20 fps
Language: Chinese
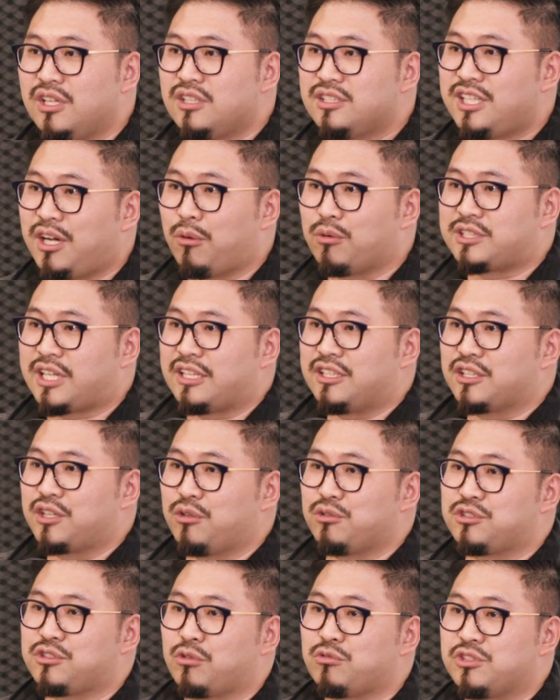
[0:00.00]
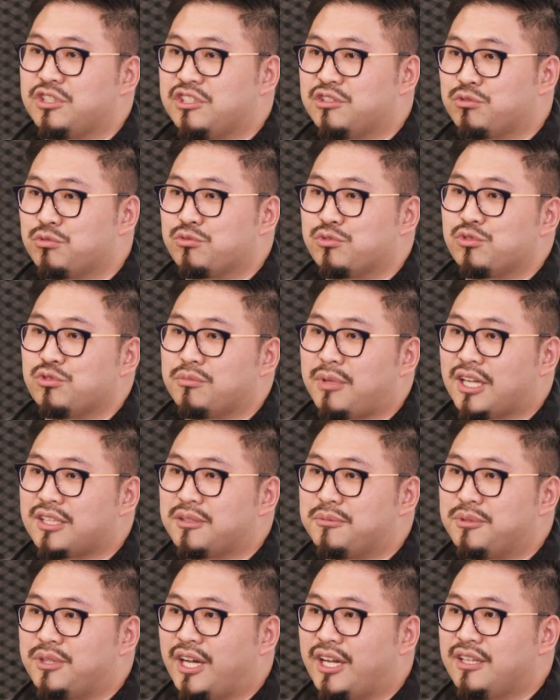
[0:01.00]
这样我才能够收集数据嘛，
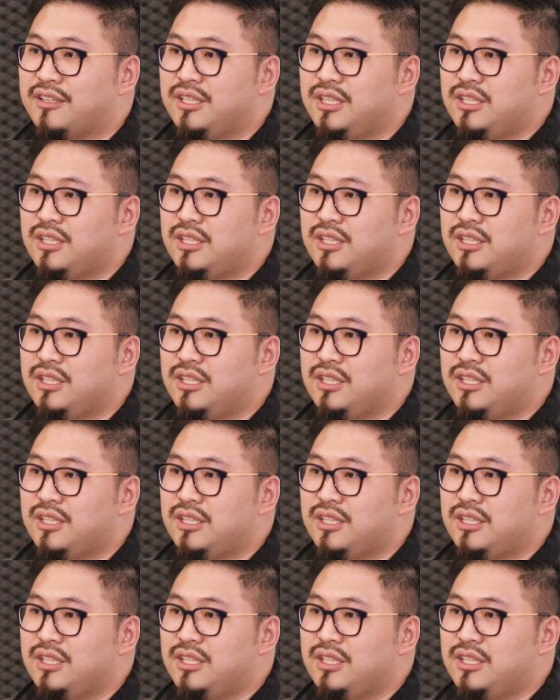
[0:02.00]
对不对？